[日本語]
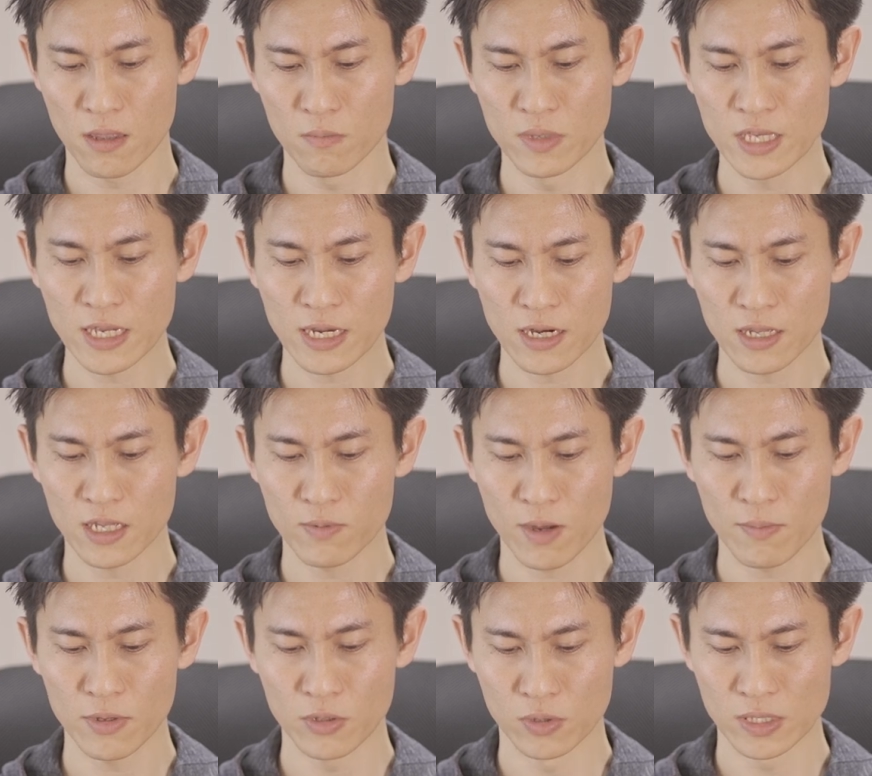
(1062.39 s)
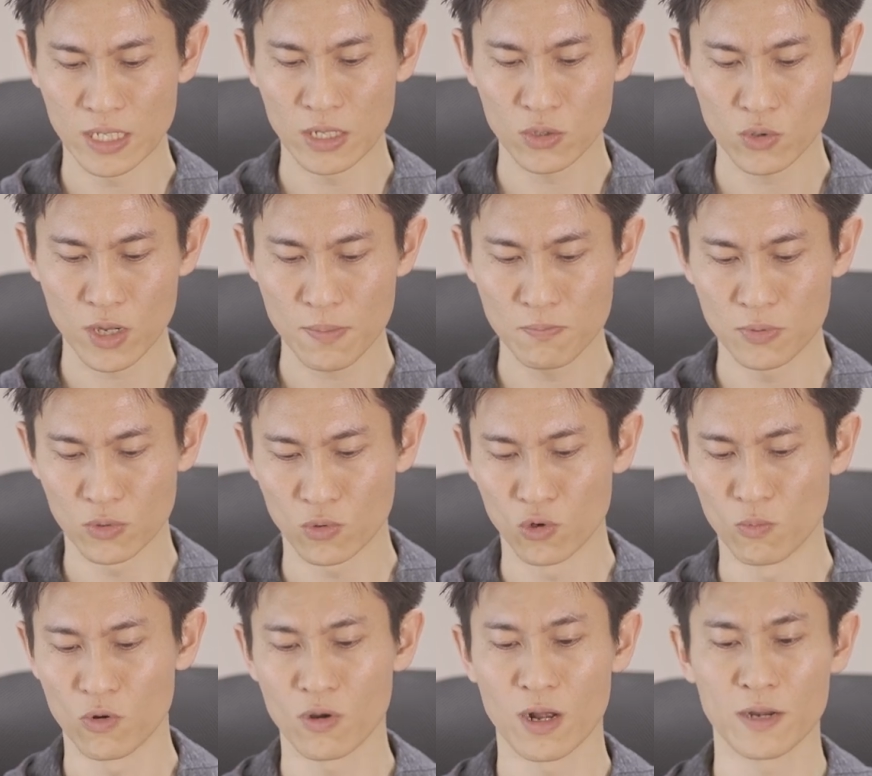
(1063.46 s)
右から2番目のセットアップの
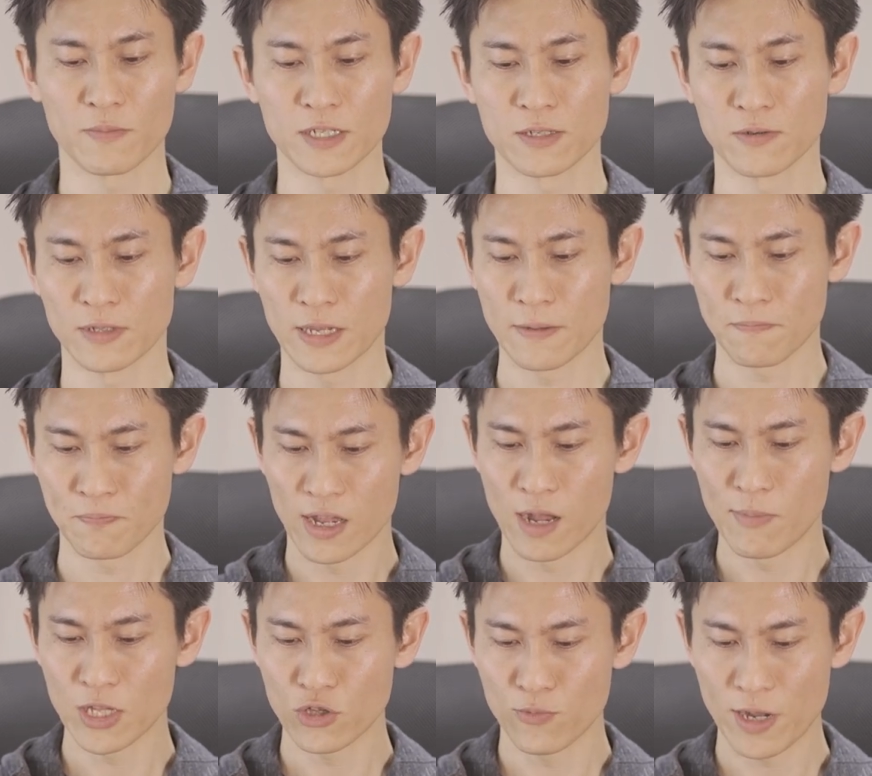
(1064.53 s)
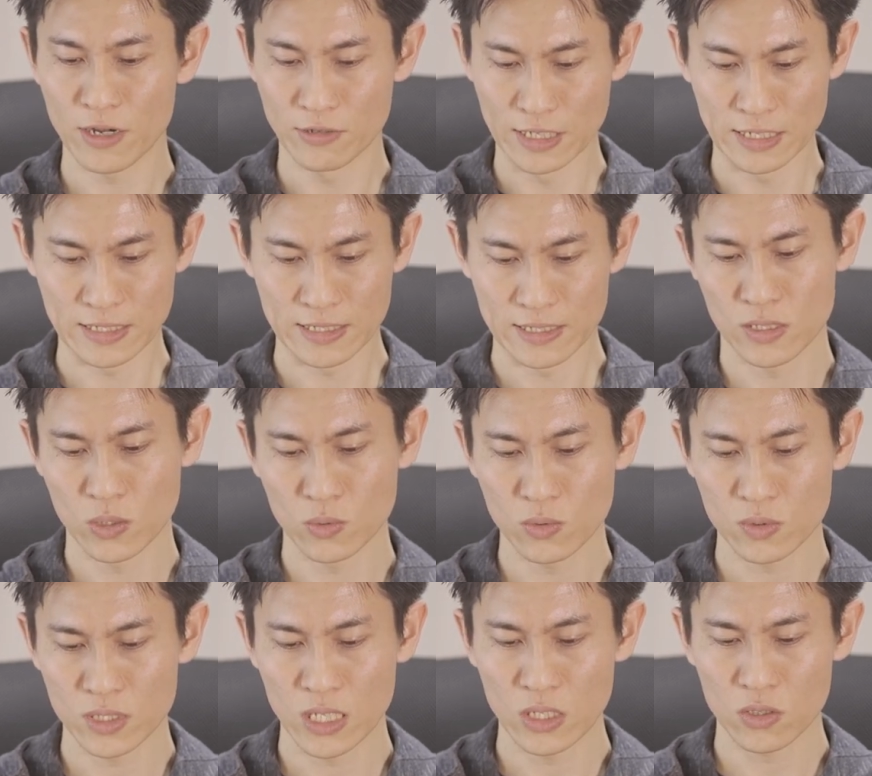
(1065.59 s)
項目ありますよね。カバンのマークです。そ
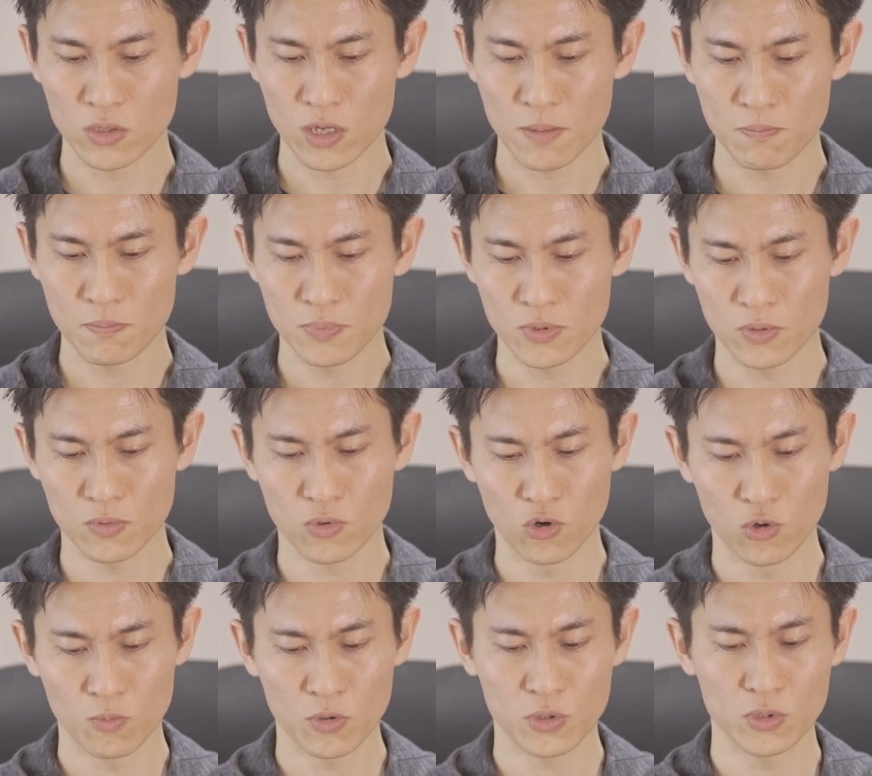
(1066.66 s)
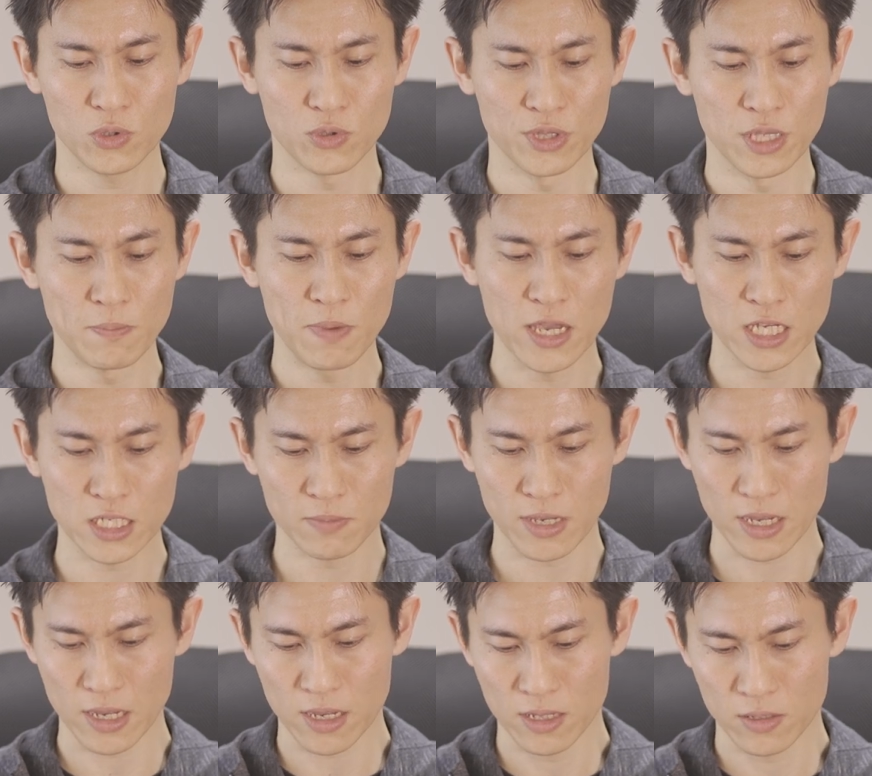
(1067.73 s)
のセットアップの項目の2ページ
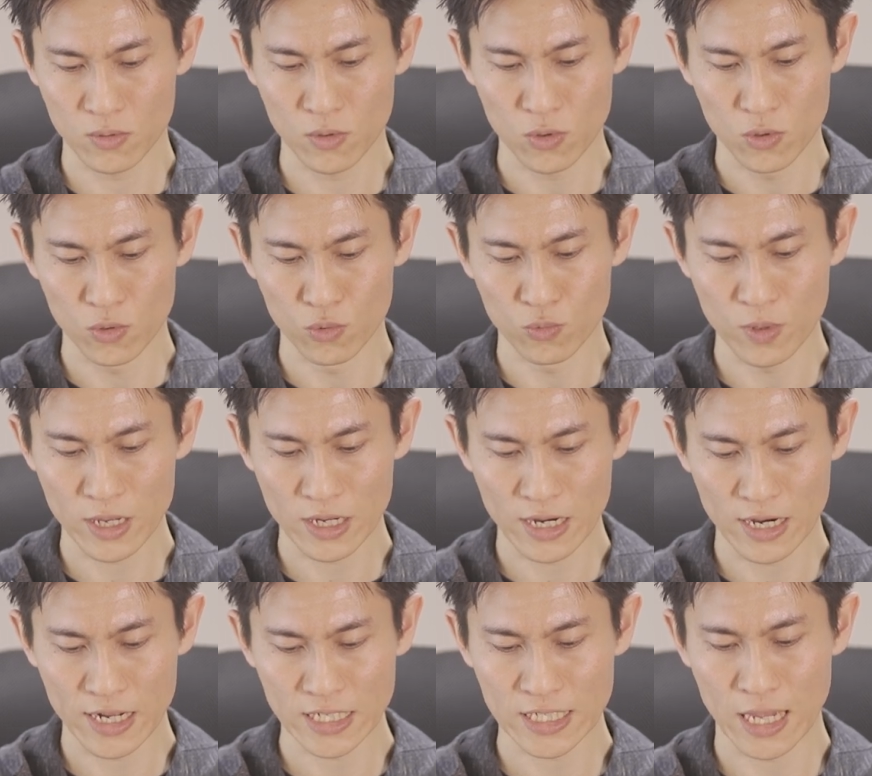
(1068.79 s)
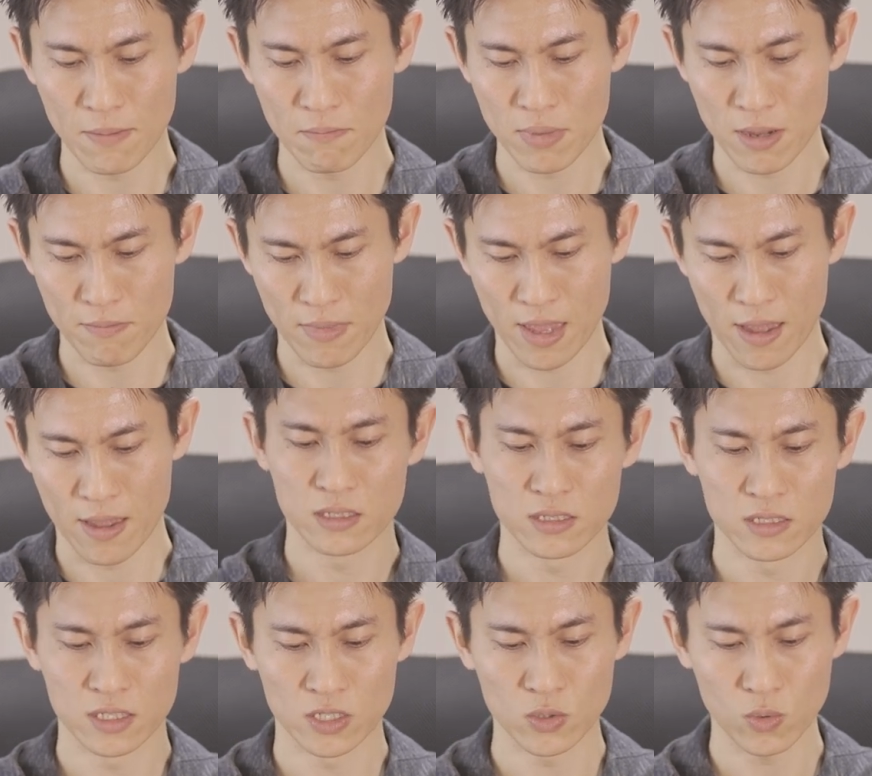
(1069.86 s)
目の上から3番目。
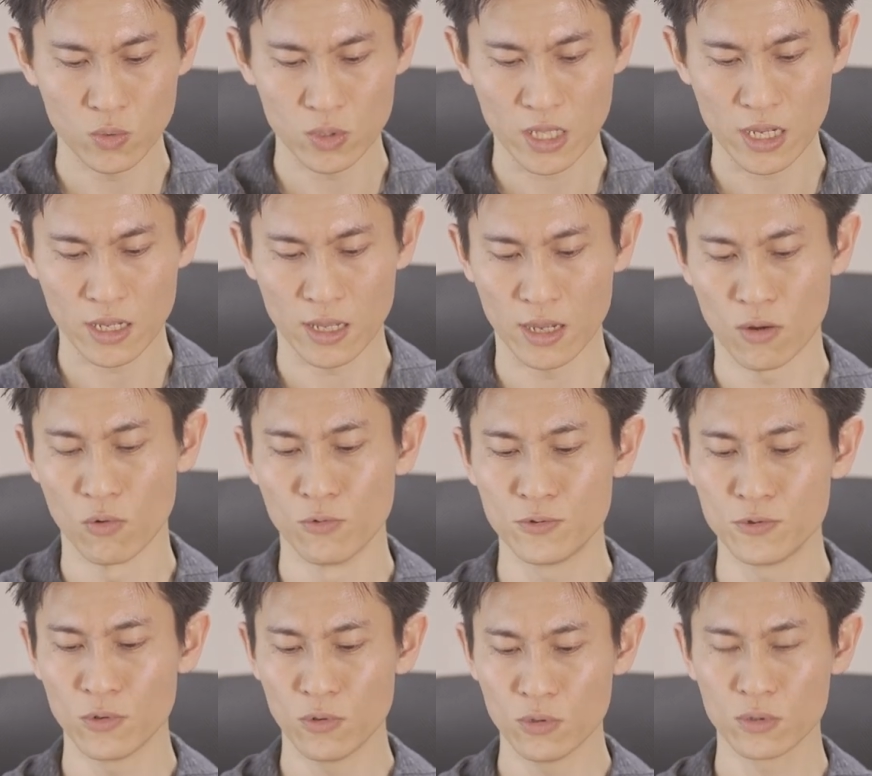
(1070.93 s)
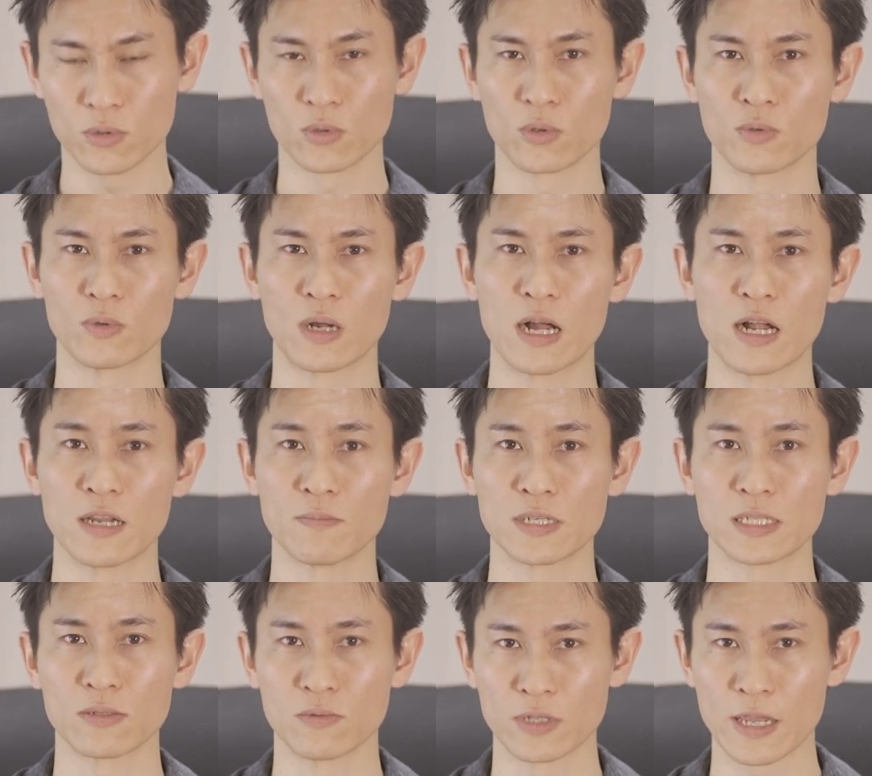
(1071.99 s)
自動電源オフ温度というのがありま
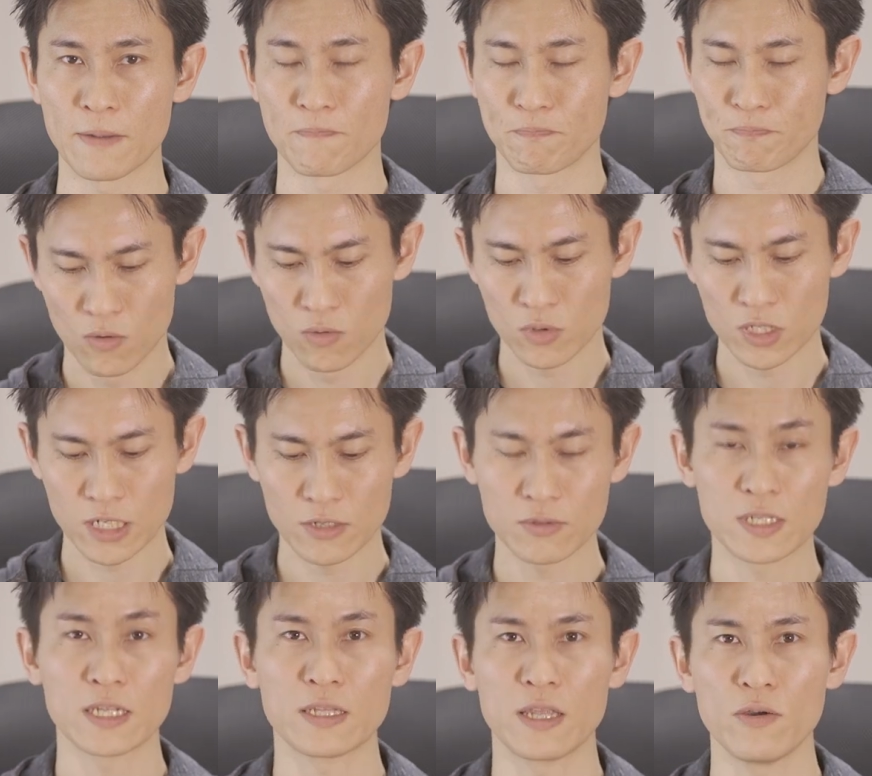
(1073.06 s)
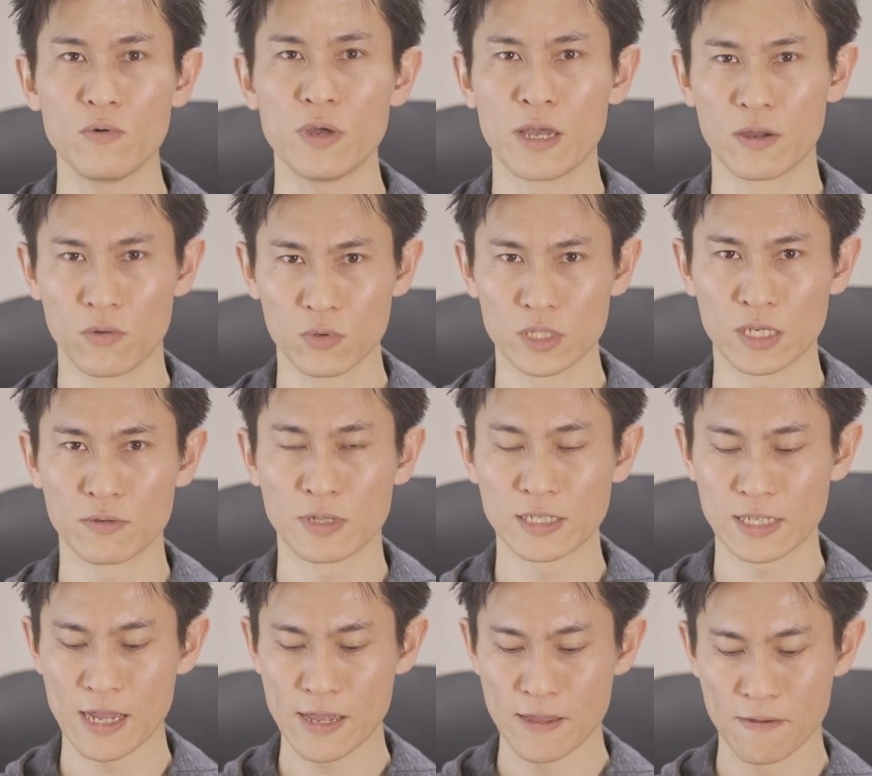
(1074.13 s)
すので、こちらの設定を変更してくだ
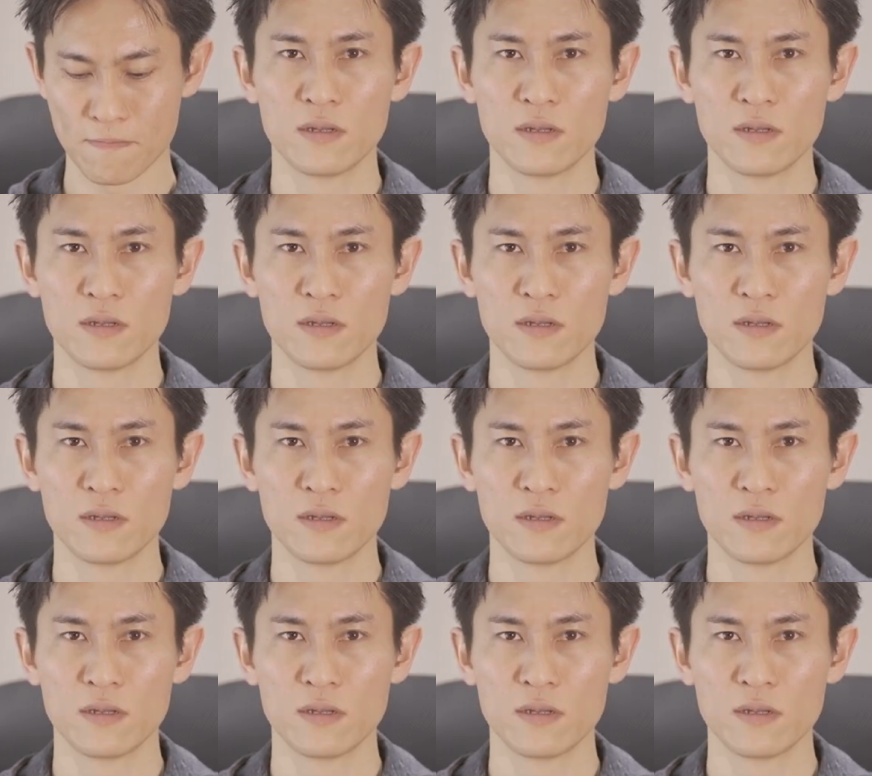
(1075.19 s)
さい。